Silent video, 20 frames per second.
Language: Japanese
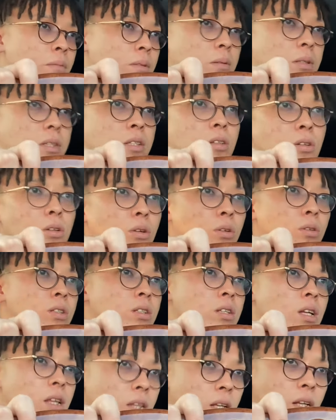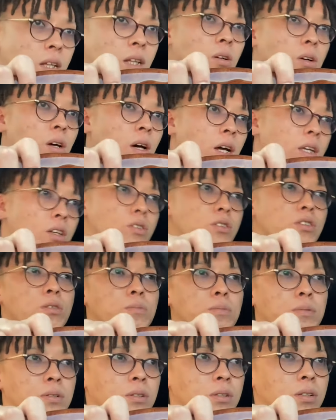まあ、その様子だったりだとか
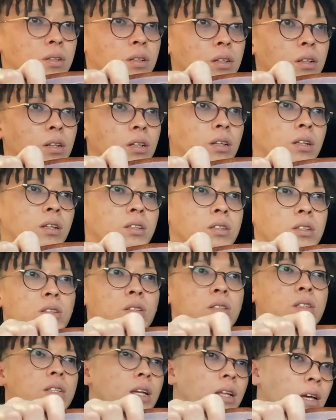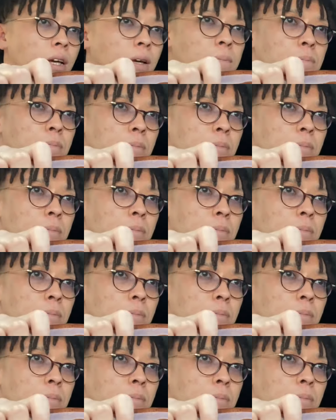YouTube 通じてね、